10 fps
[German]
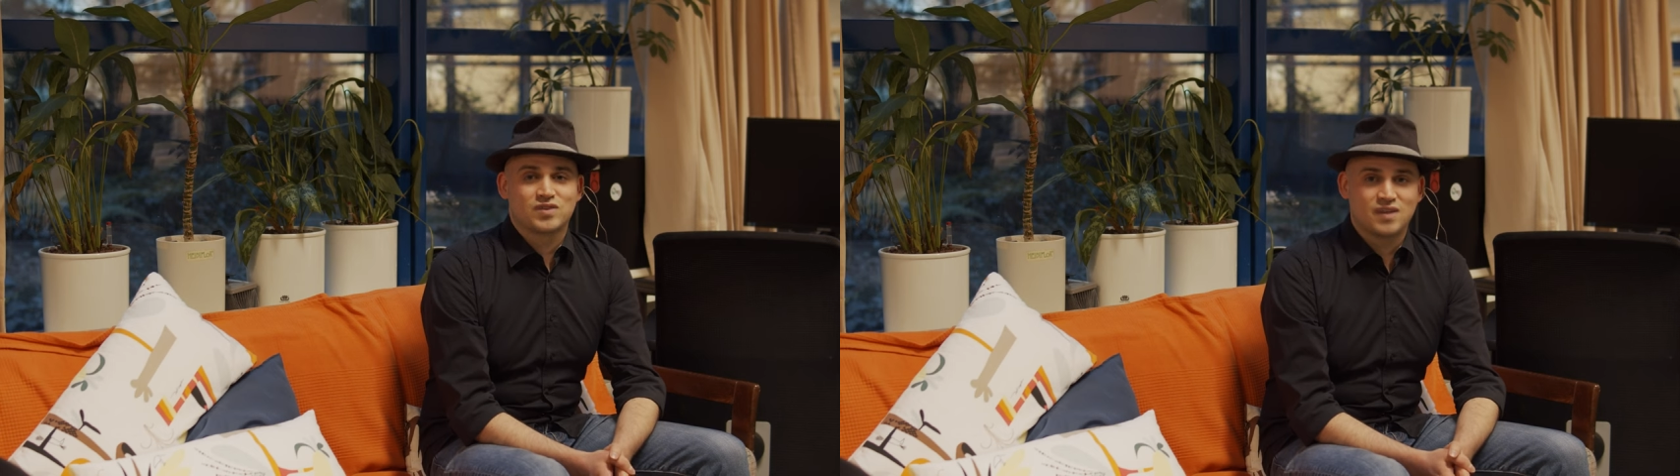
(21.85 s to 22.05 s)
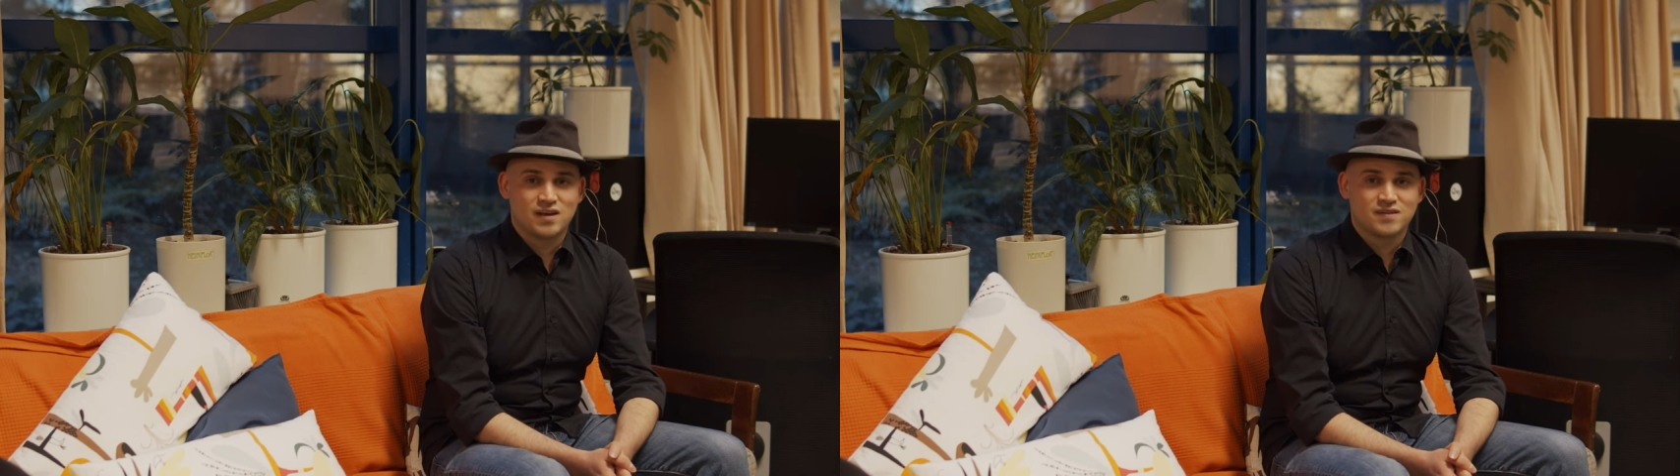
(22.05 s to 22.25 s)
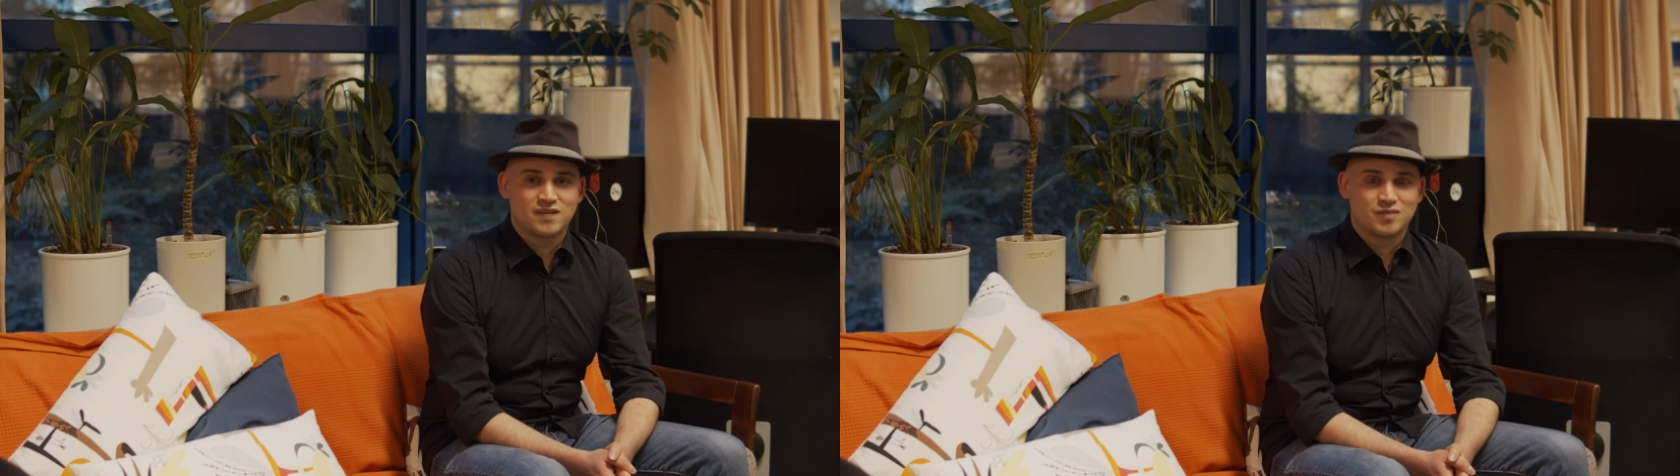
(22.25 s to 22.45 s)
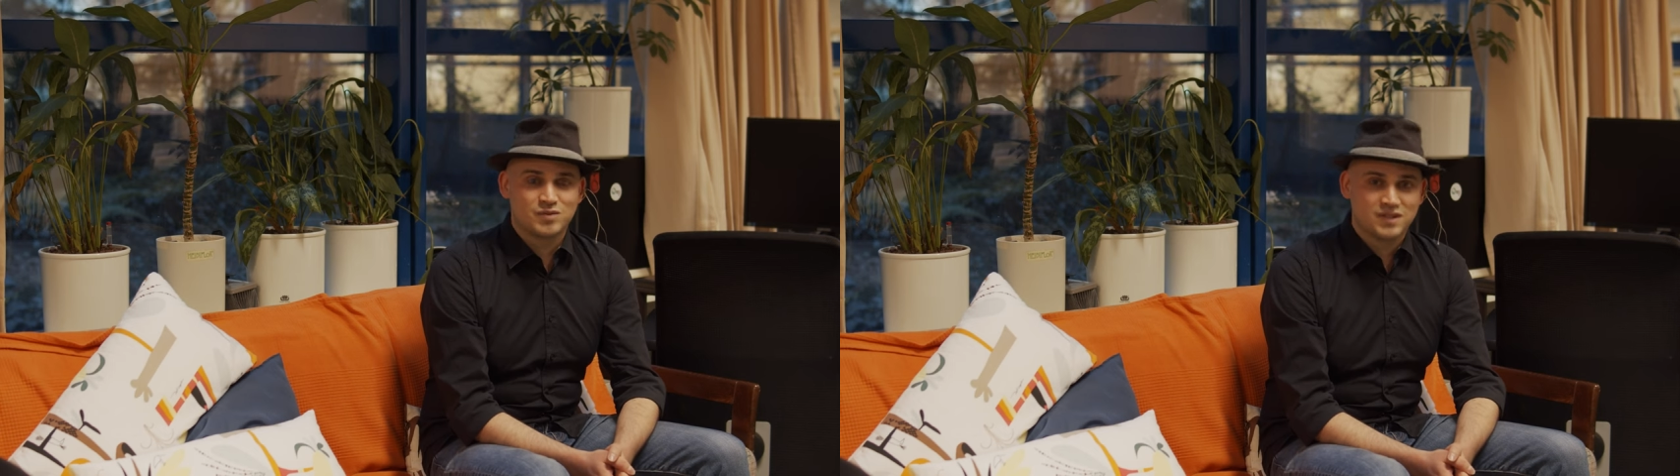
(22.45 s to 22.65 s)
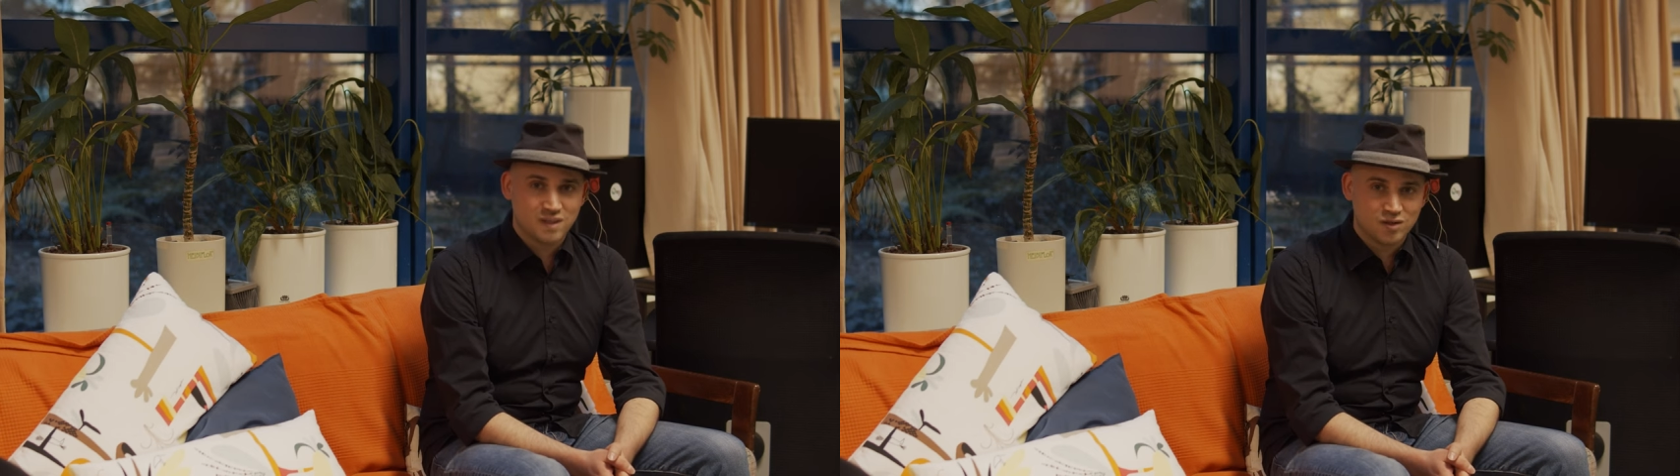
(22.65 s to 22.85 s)
dass
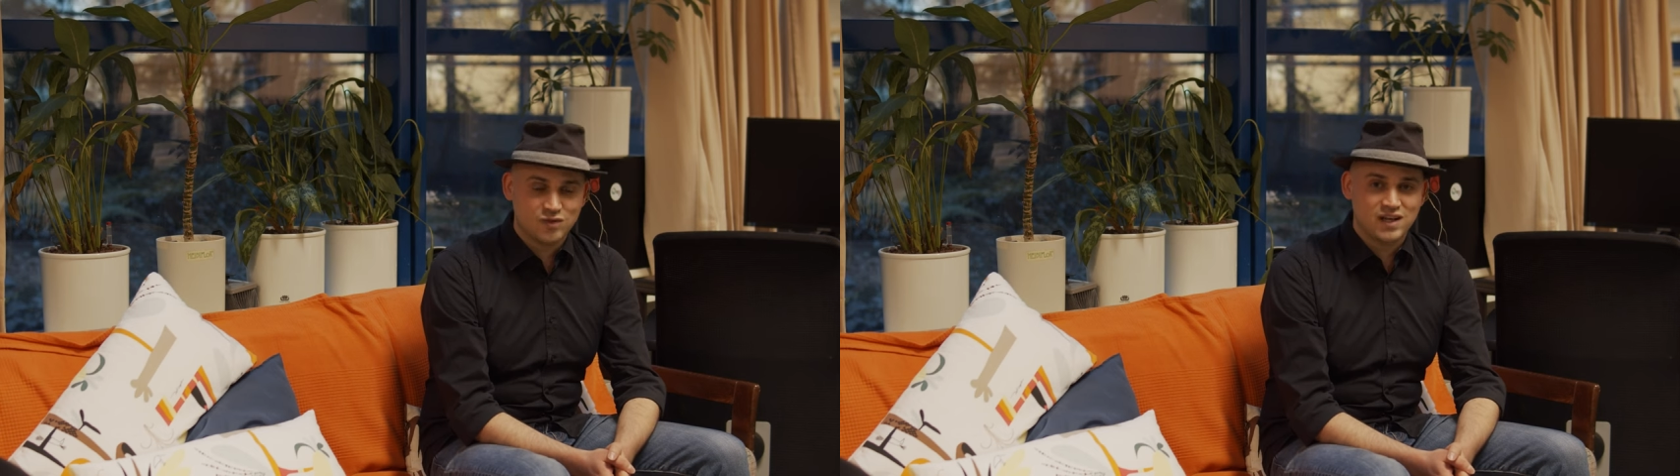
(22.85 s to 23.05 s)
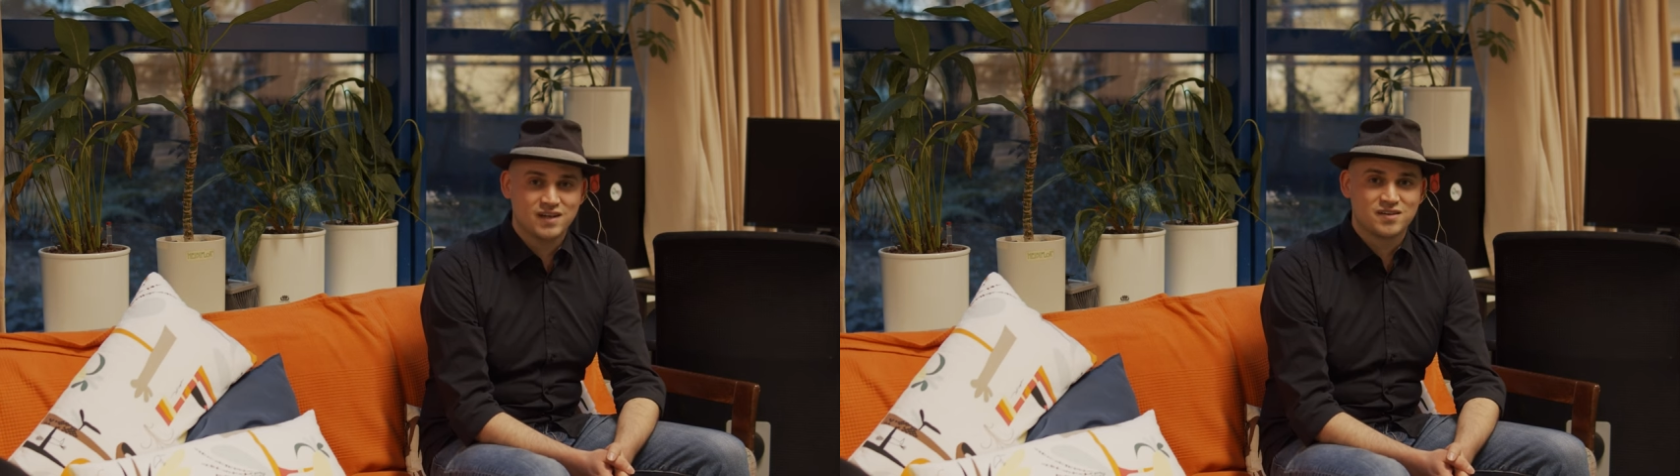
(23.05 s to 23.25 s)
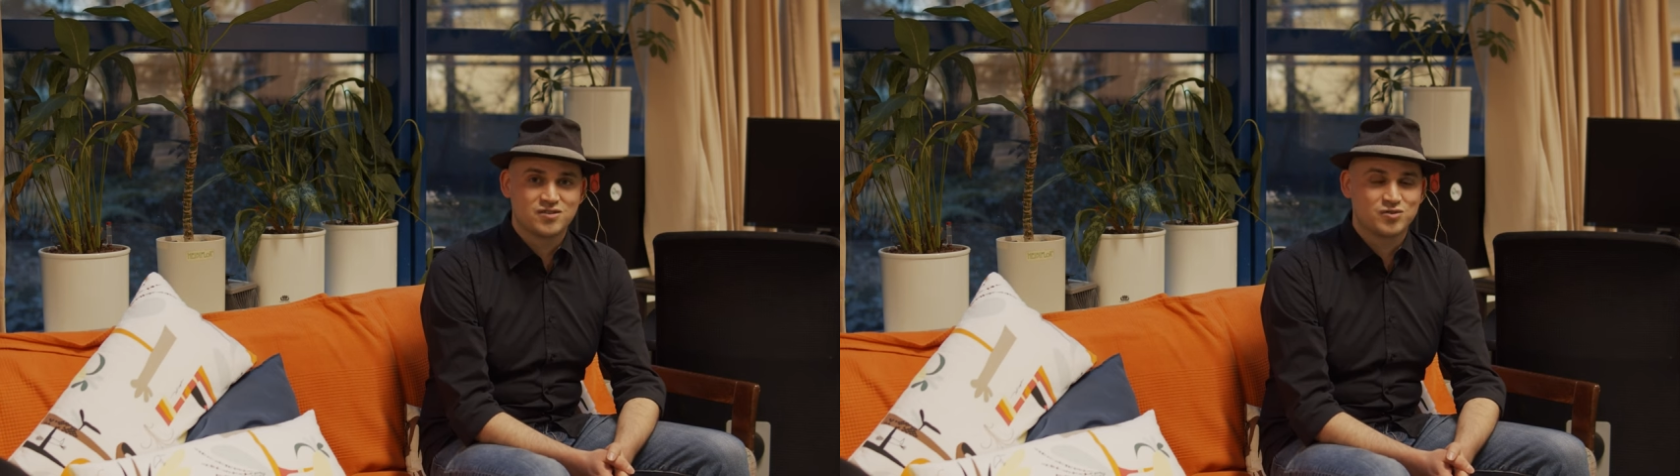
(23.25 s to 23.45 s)
mit der Novelle des